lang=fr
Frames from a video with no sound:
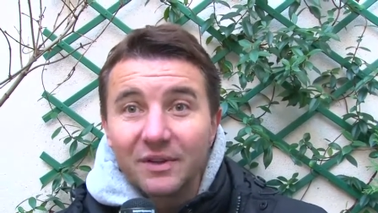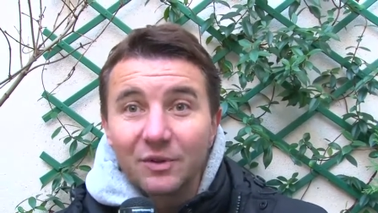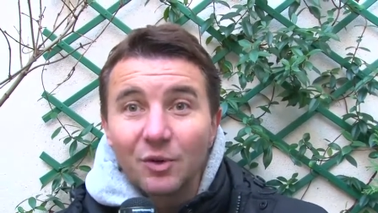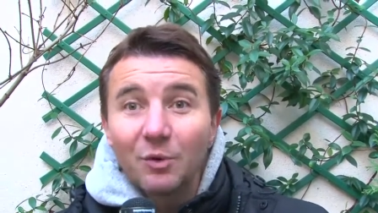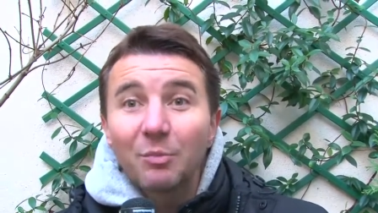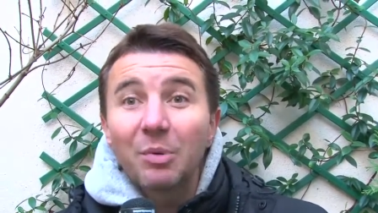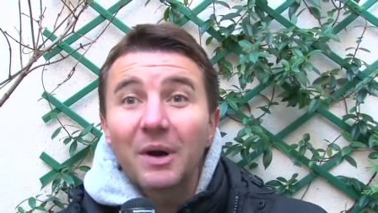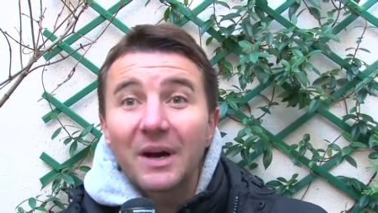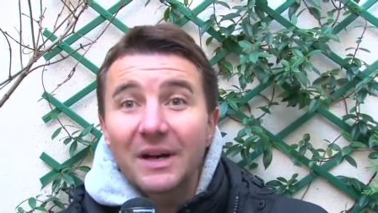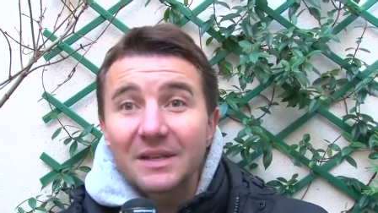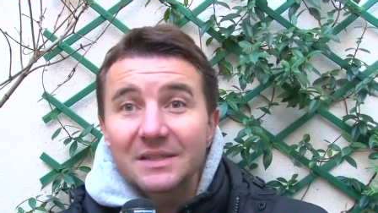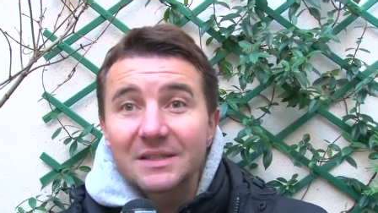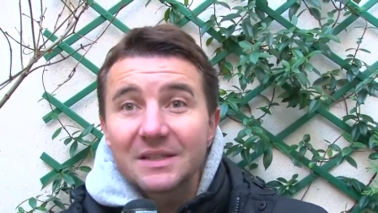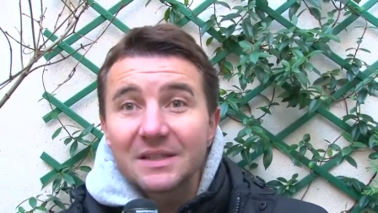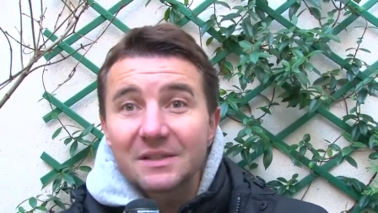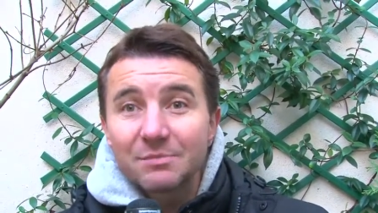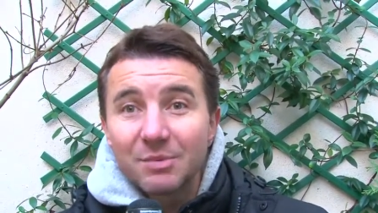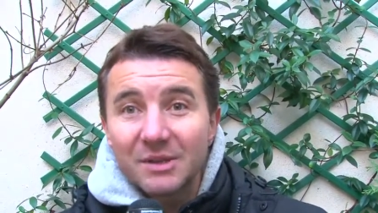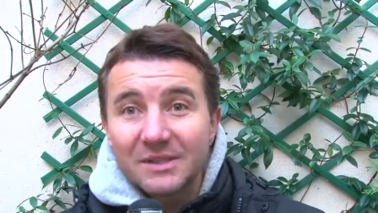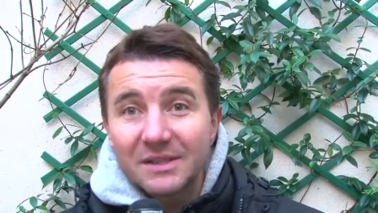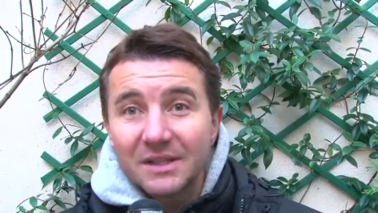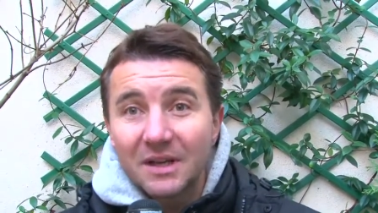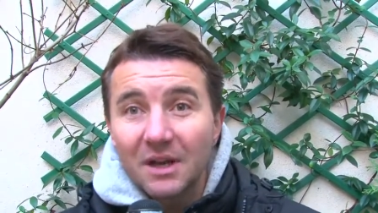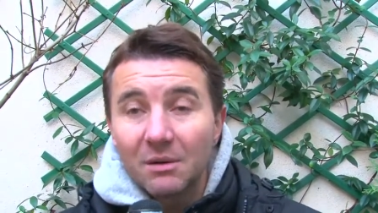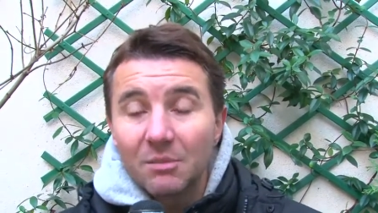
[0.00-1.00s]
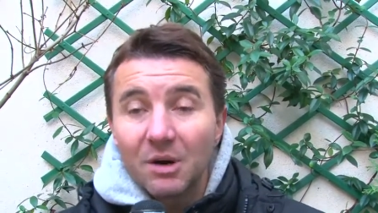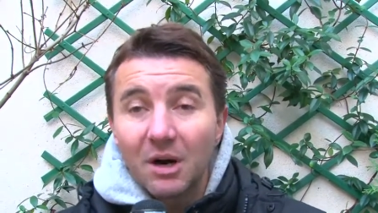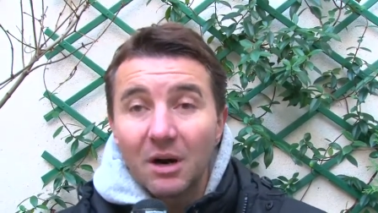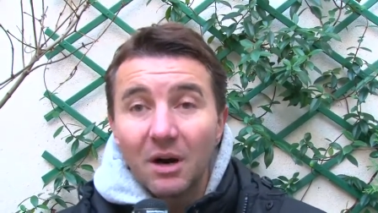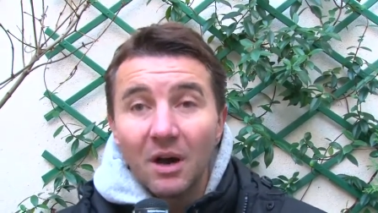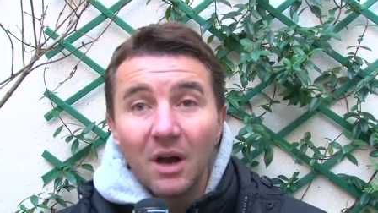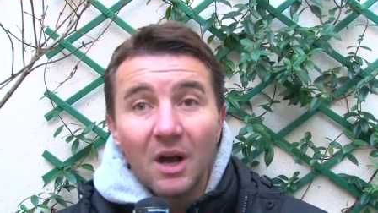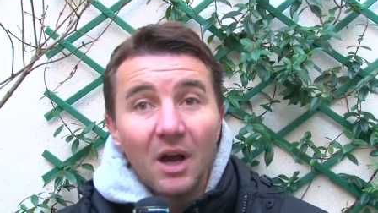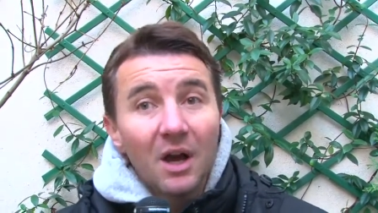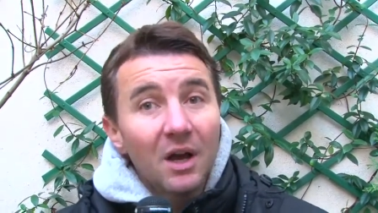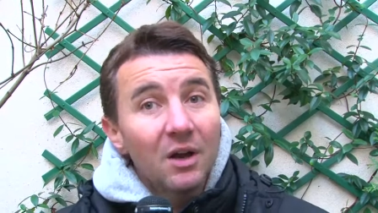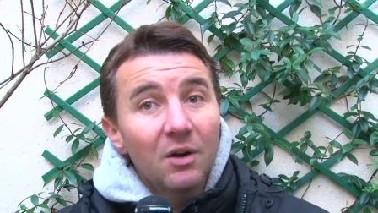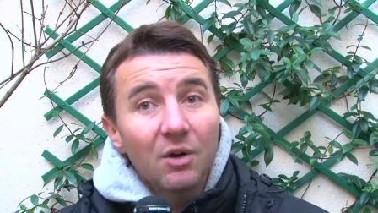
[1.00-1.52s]
de près ce qui se passait là-bas
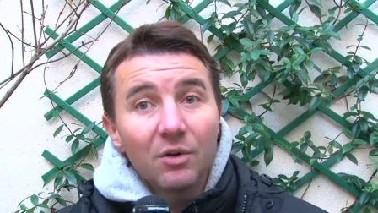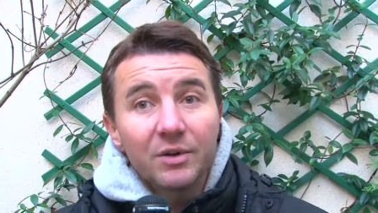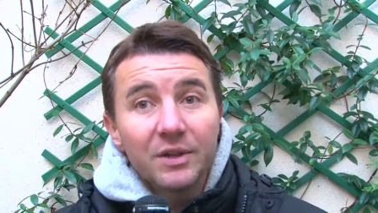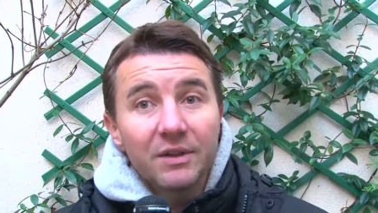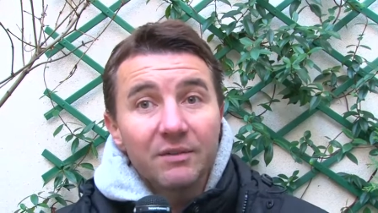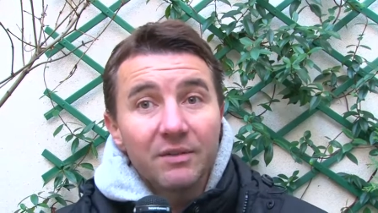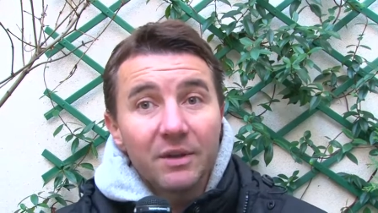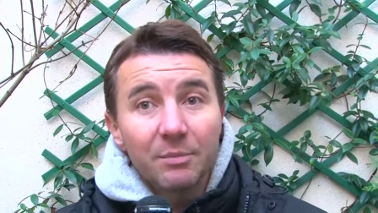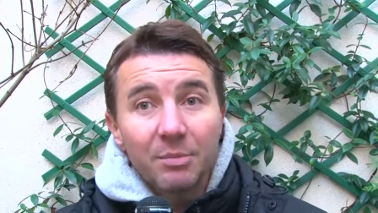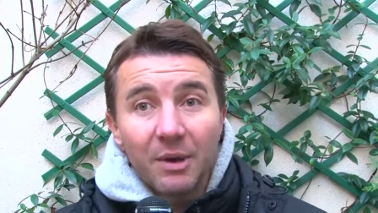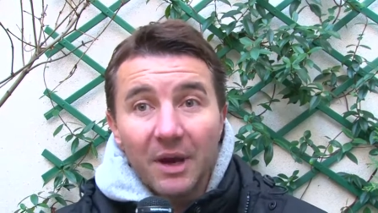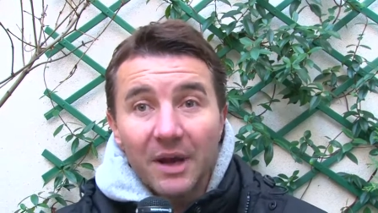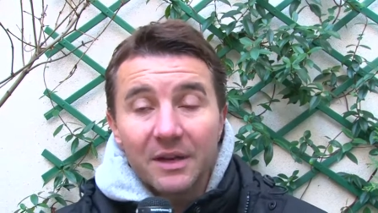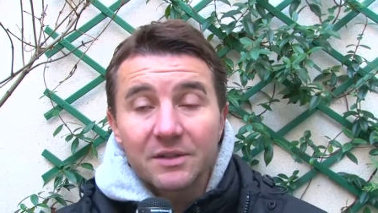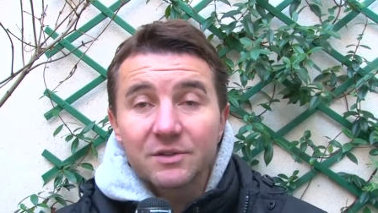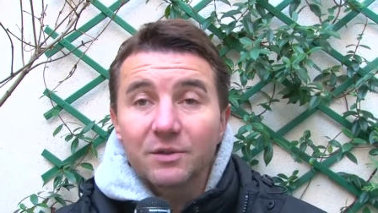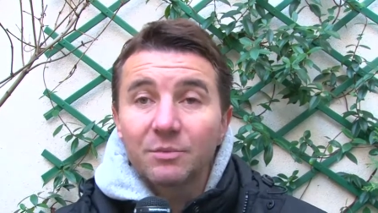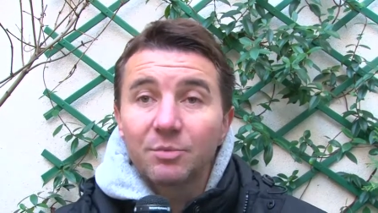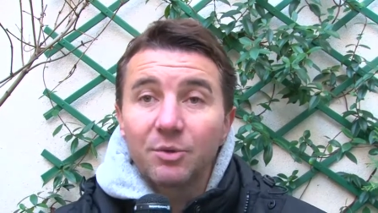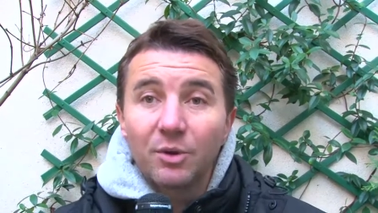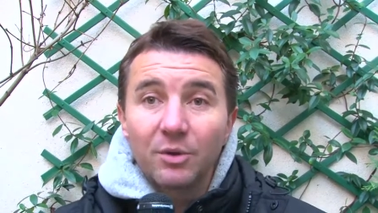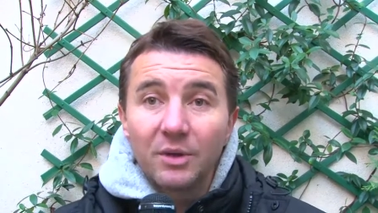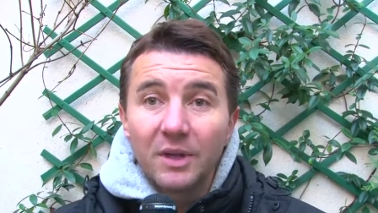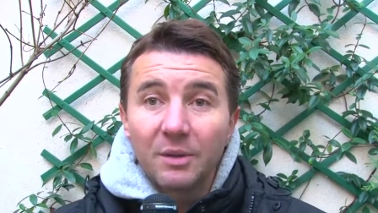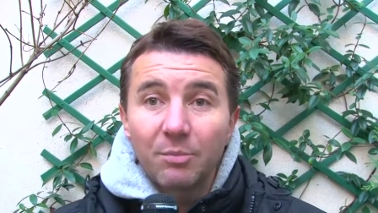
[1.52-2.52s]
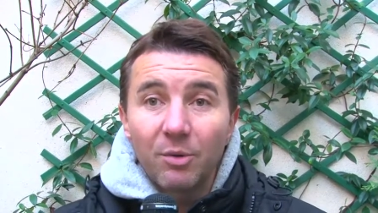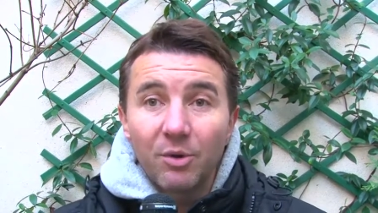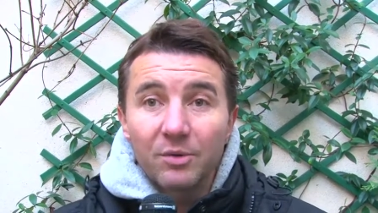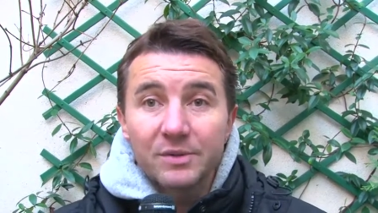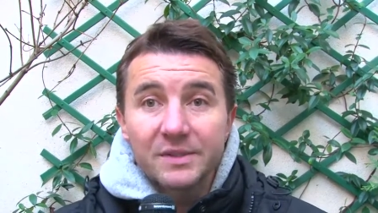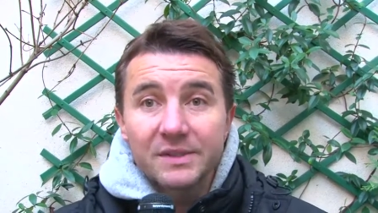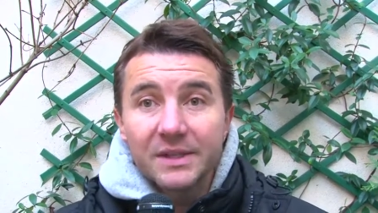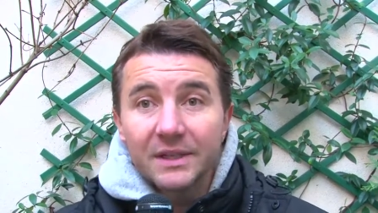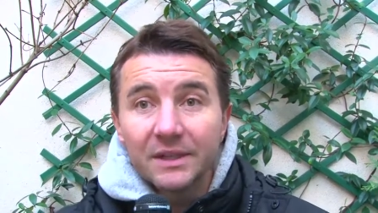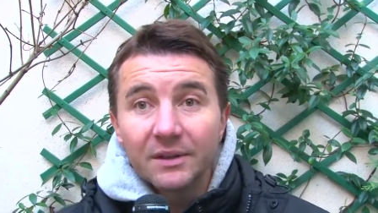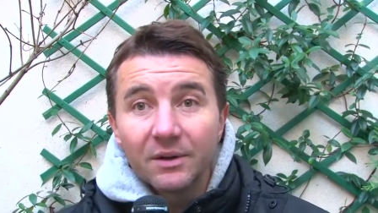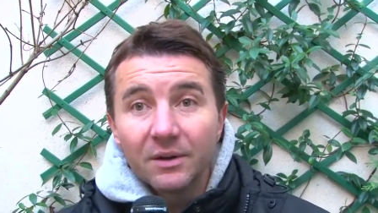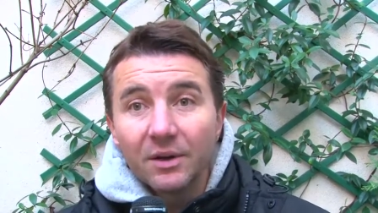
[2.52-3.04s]
quand il y avait, par exemple, les
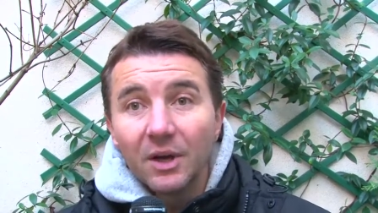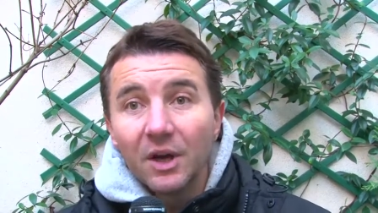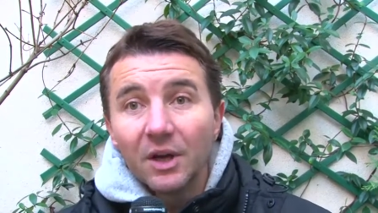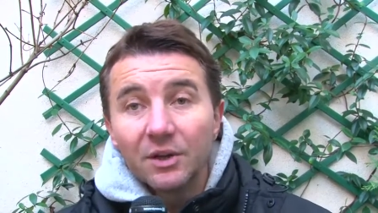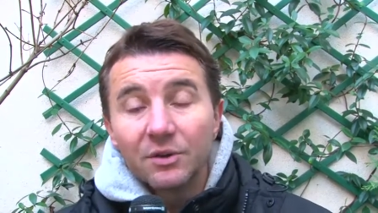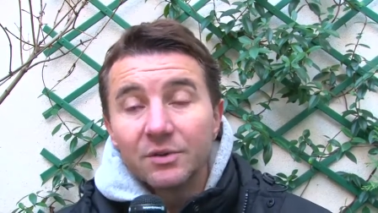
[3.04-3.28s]
procès euh,